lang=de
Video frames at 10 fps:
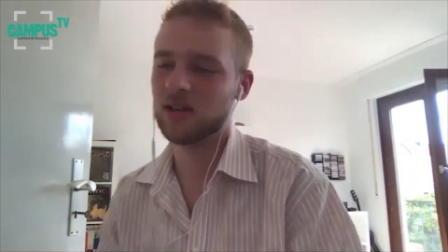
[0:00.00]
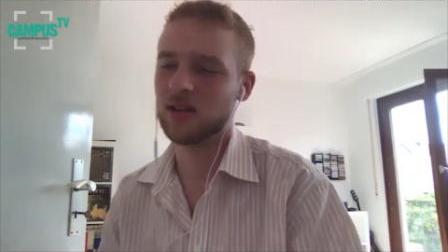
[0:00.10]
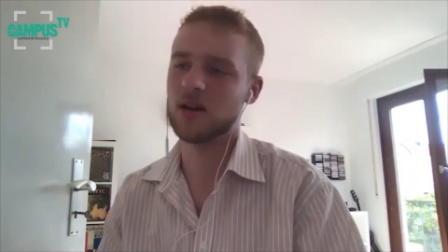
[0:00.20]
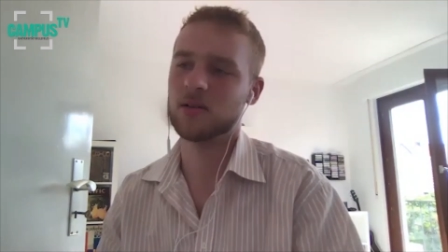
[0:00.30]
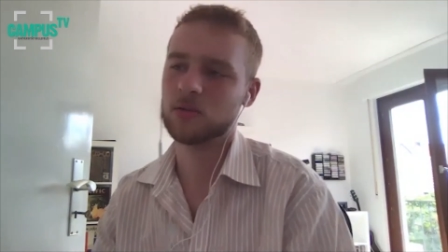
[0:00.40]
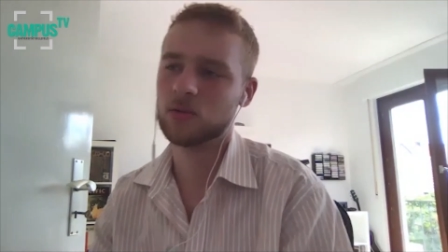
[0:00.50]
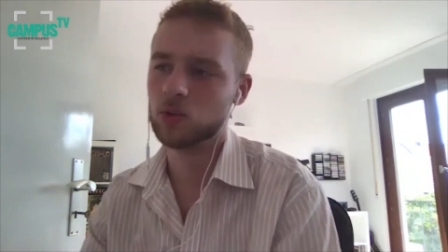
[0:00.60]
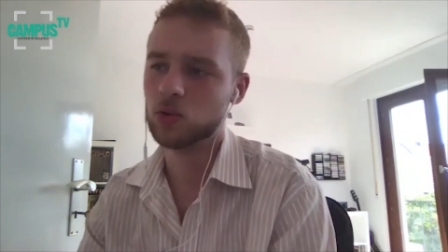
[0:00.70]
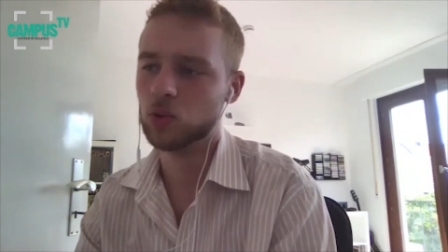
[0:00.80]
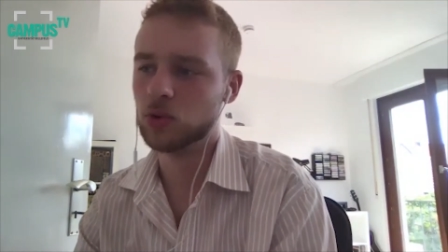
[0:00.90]
ja
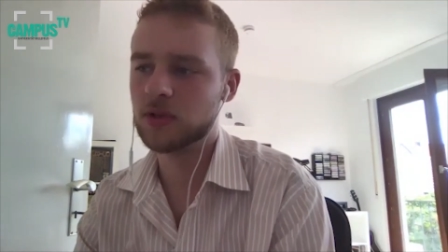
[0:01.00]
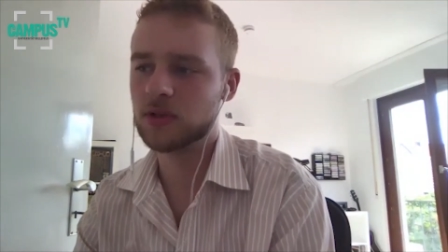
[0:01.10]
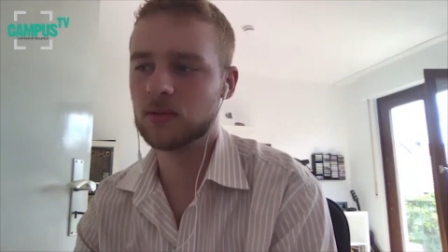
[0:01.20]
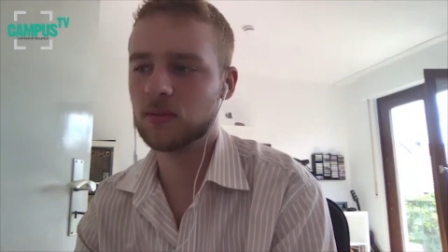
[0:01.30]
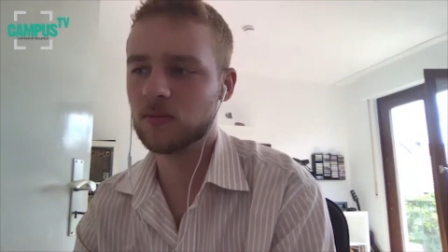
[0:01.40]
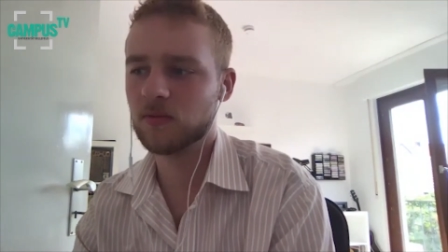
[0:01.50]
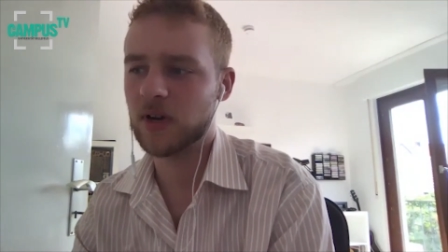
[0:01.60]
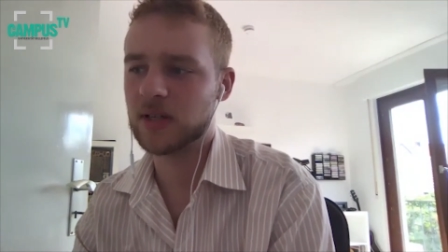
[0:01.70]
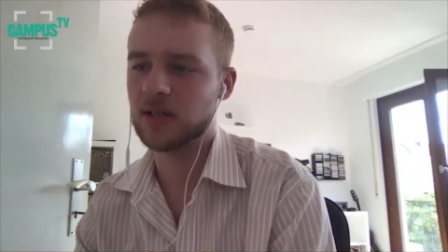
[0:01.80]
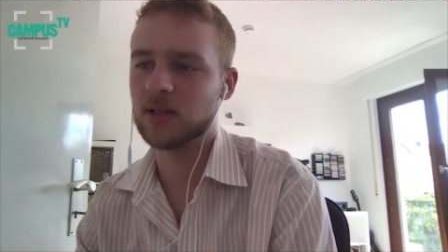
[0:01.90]
gut
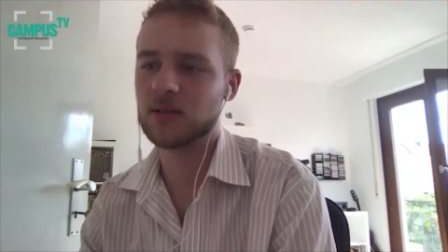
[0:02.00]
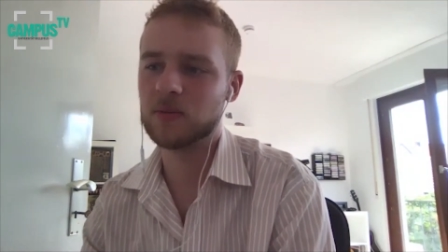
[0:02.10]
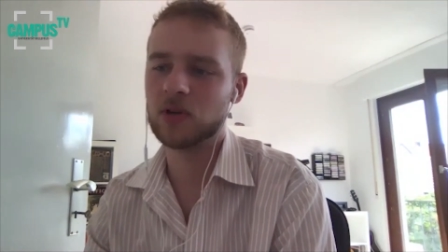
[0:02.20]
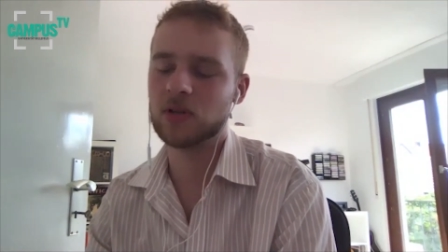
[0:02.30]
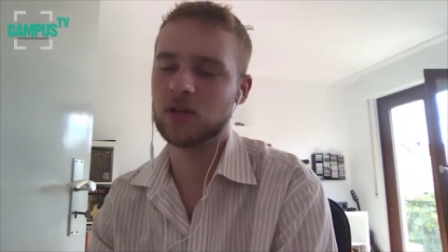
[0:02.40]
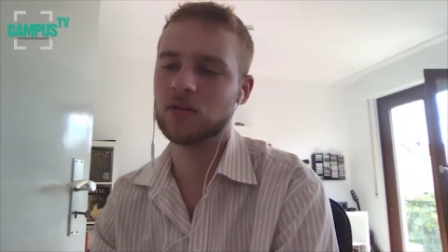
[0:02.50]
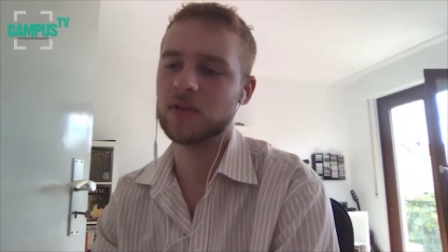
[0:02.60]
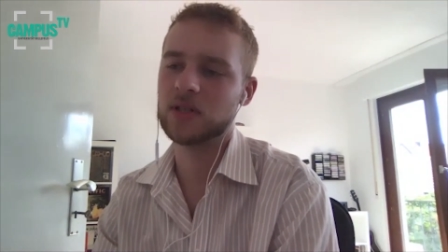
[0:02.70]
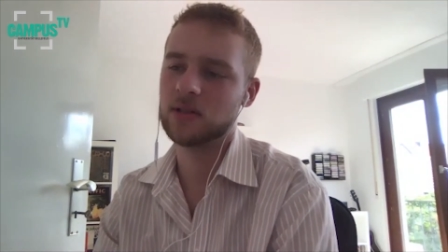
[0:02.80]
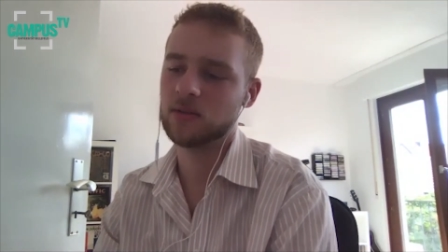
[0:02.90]
fast jedes Wochenende
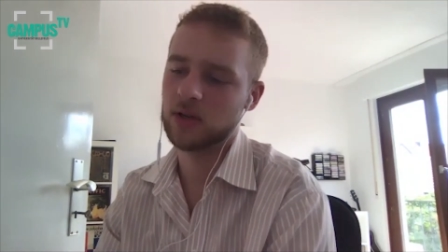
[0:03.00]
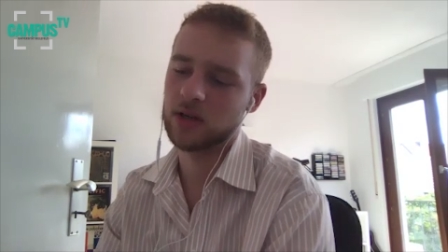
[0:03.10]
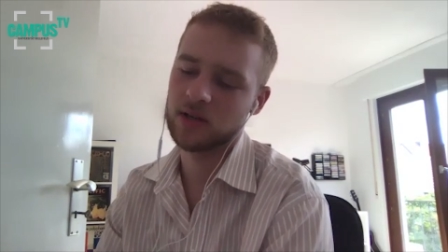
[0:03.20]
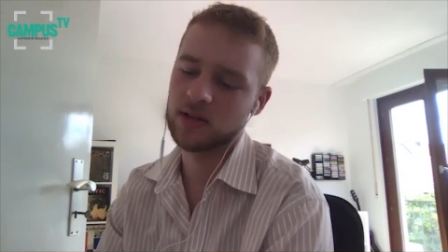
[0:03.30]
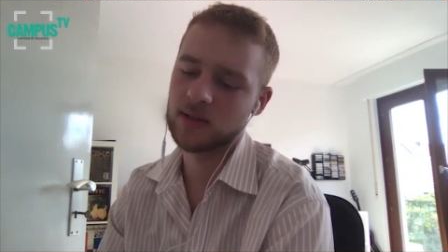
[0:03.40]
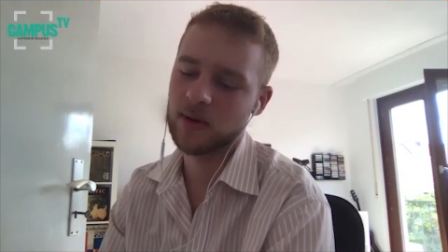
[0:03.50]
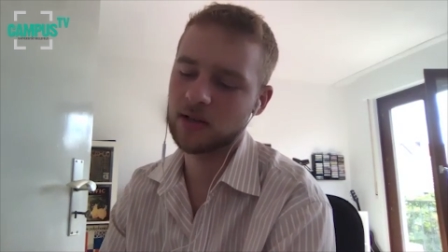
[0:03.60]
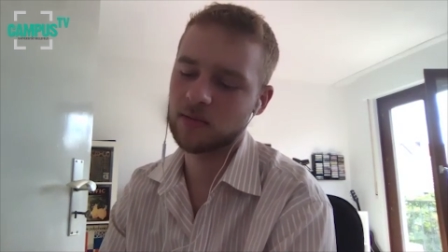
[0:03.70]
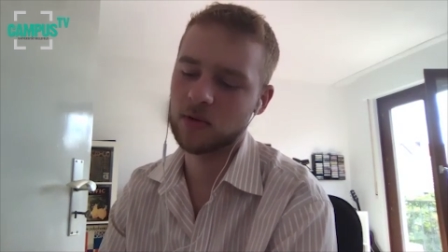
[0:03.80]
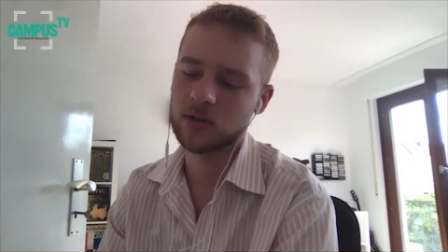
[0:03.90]
fast oder jedes
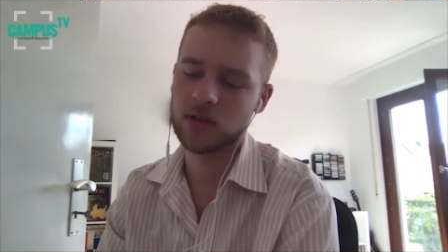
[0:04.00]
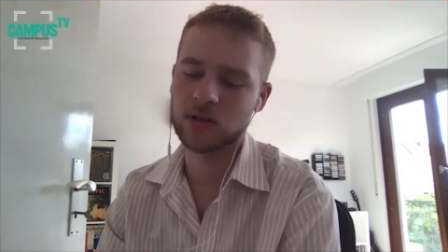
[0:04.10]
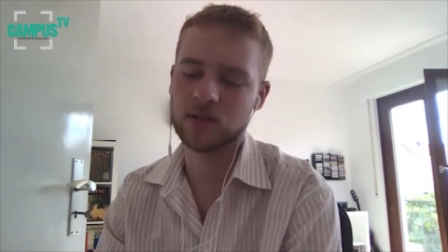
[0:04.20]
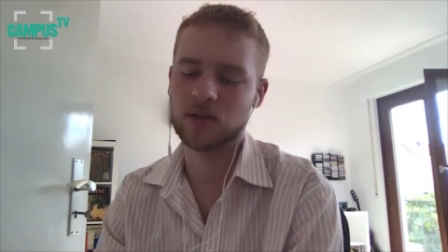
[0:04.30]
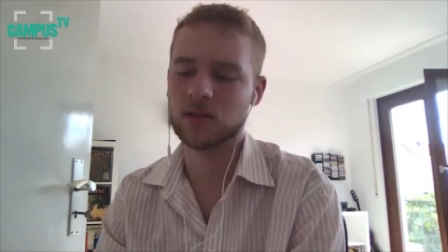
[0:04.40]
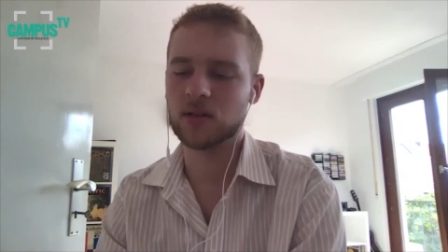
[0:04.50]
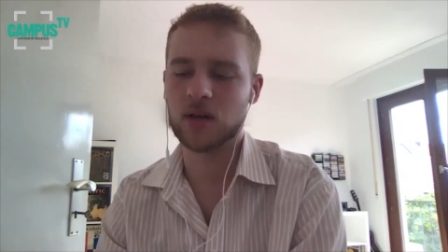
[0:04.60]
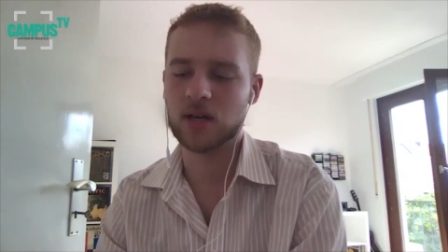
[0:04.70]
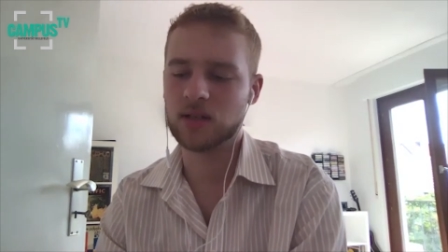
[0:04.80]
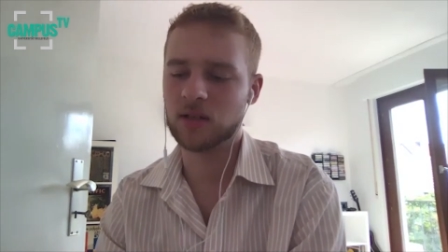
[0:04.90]
zweite
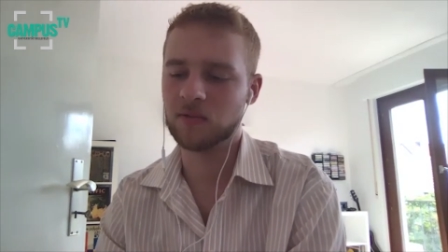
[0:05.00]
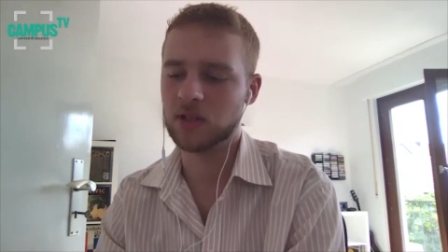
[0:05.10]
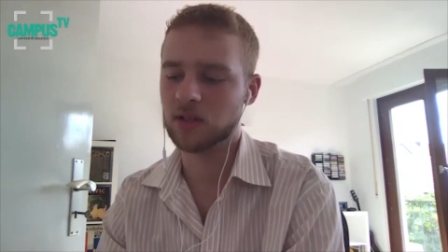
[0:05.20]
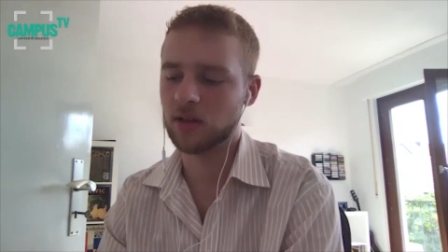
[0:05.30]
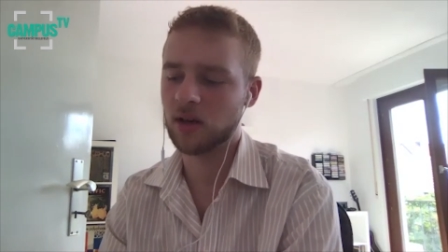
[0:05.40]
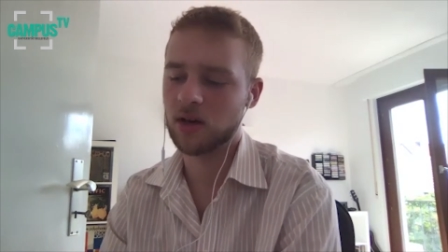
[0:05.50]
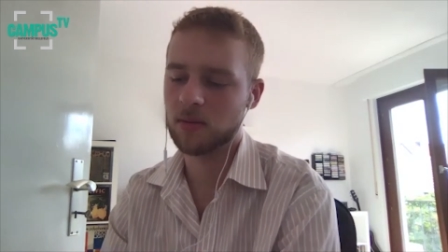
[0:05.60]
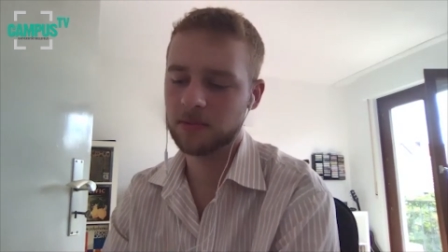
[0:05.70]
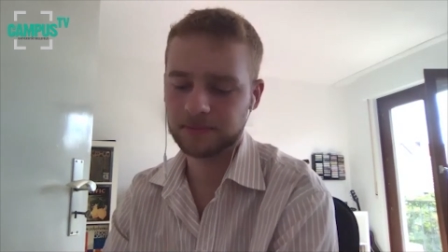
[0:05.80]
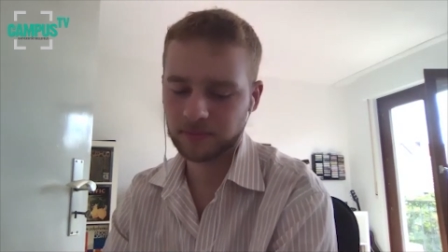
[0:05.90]
Wochenende halt irgendwie einen Gig
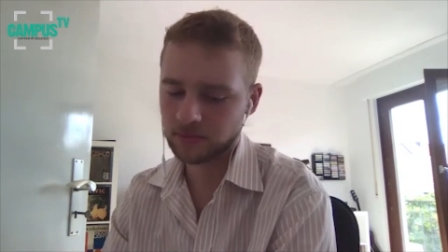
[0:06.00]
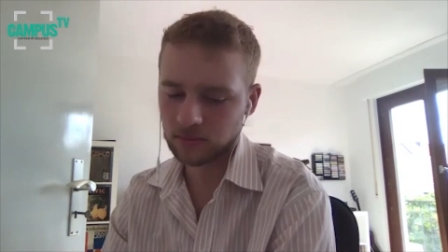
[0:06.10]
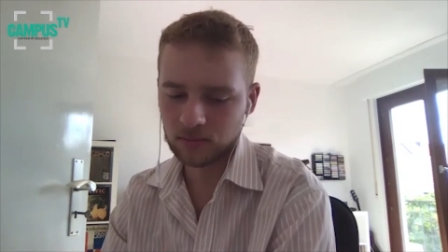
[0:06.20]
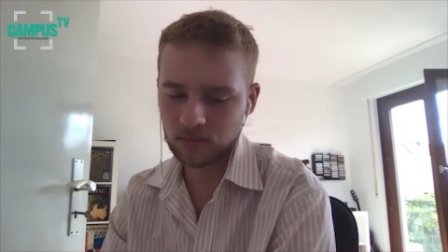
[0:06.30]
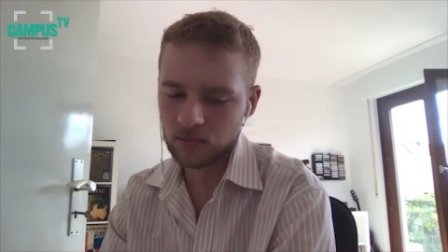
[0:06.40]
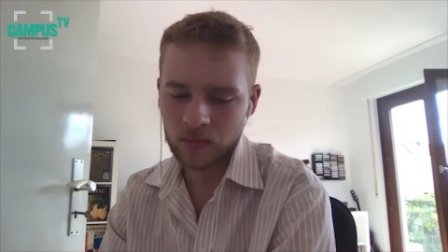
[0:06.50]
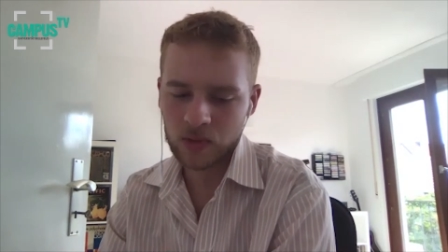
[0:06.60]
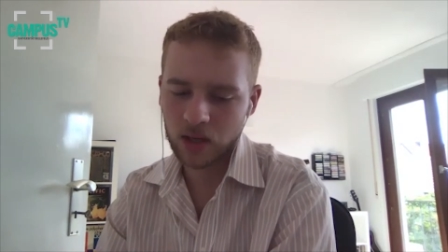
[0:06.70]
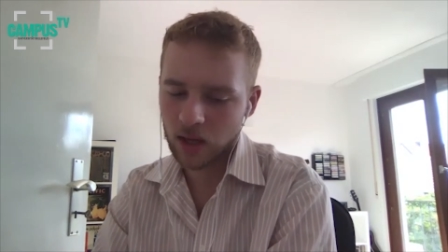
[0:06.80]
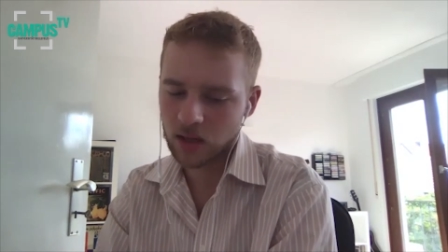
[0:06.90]
habe
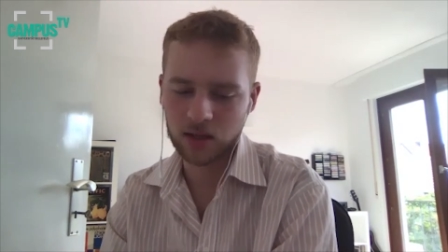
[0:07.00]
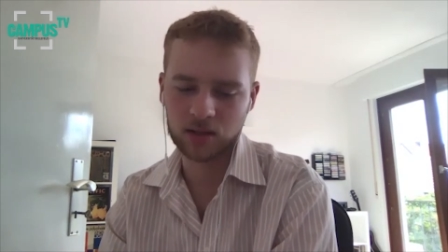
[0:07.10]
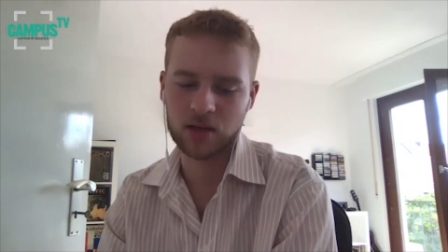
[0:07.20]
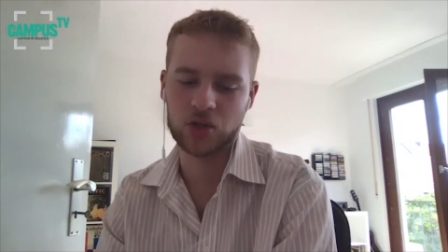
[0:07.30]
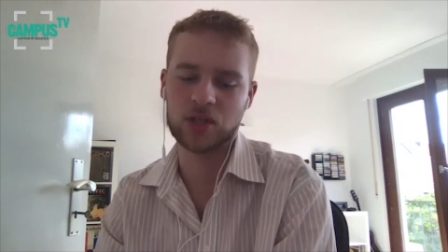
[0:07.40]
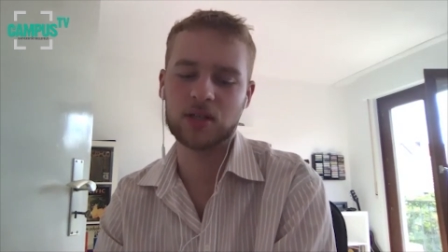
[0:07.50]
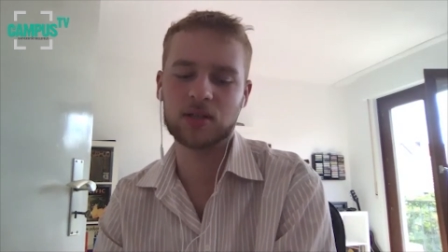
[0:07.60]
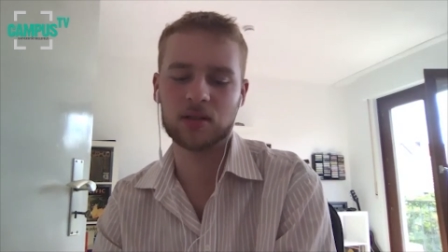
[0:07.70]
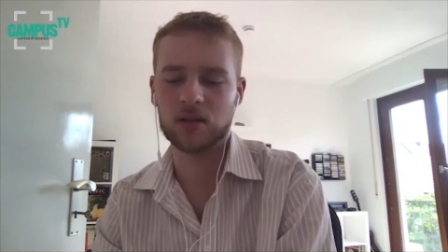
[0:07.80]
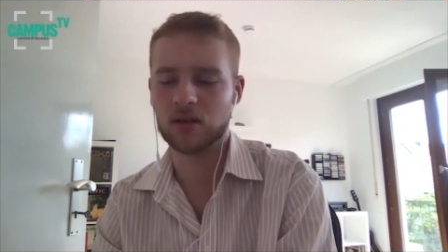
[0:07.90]
in irgendeiner
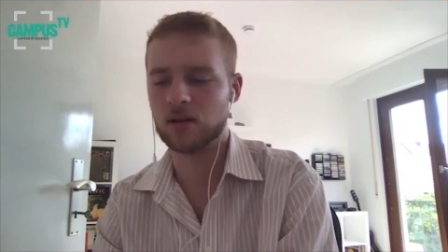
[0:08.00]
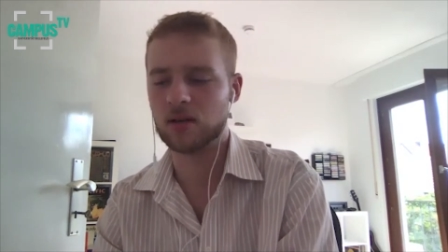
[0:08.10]
Stadt. Äh,